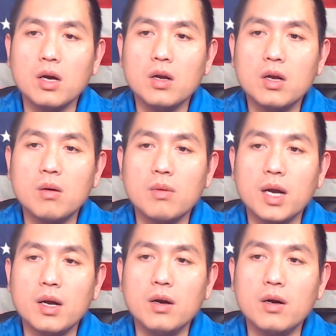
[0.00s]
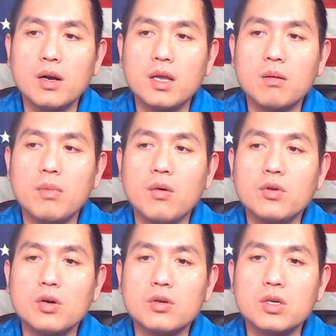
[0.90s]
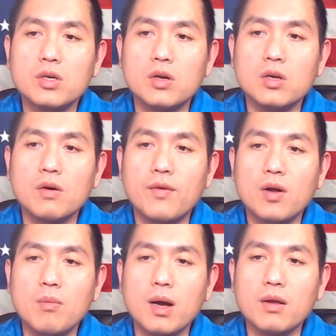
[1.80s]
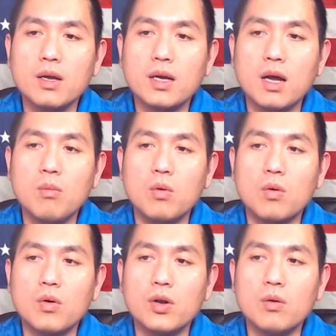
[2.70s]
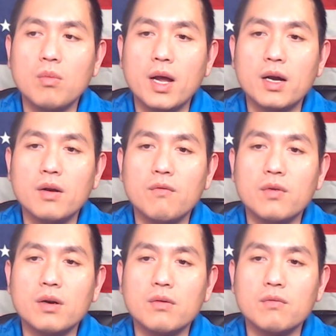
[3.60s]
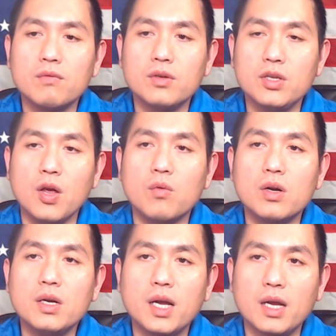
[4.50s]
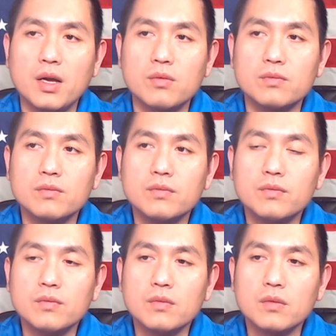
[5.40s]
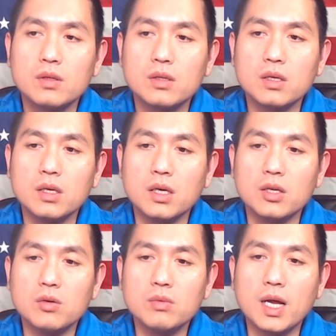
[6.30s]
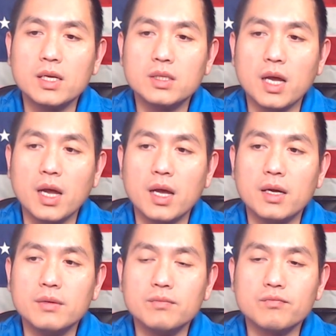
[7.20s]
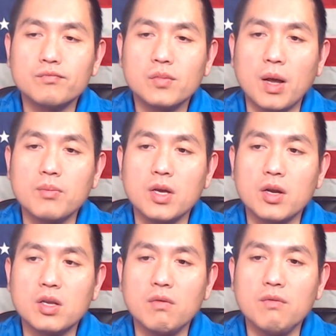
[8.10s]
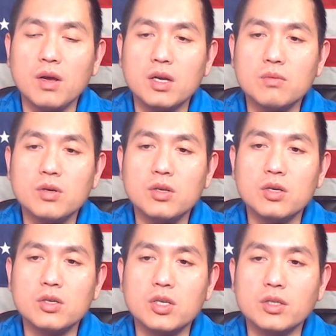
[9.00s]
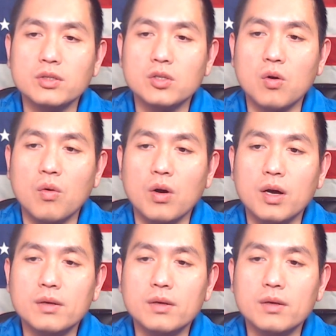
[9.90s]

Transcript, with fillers: không cả nước là dân biểu George Santos người phải đối mặt với cáo buộc của tiểu bang nhiều thứ khác nhau. Thì uh, chúng ta sẽ cập nhật cho quý vị trong những chương trình của